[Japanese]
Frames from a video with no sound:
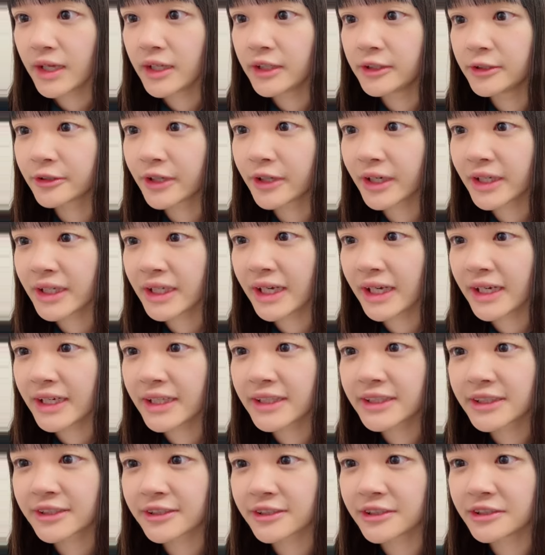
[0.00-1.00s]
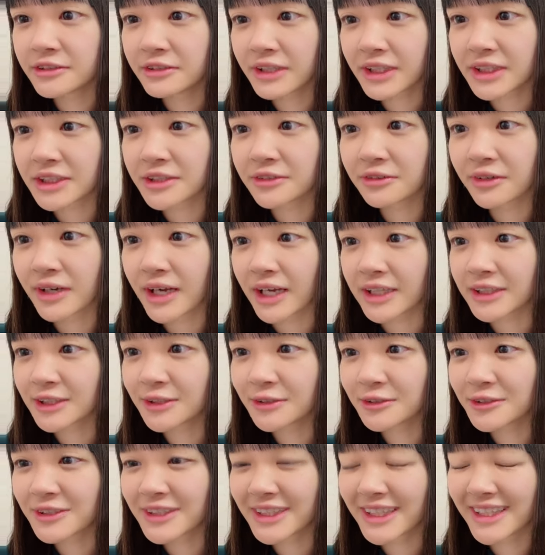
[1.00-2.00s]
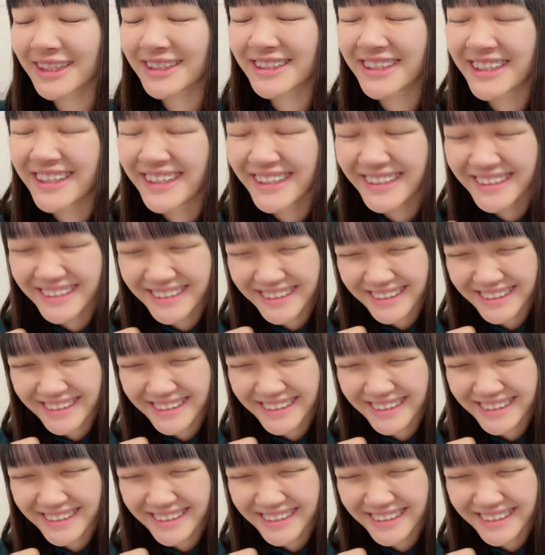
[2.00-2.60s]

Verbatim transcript: 床に貼り付くルア氏の画像ください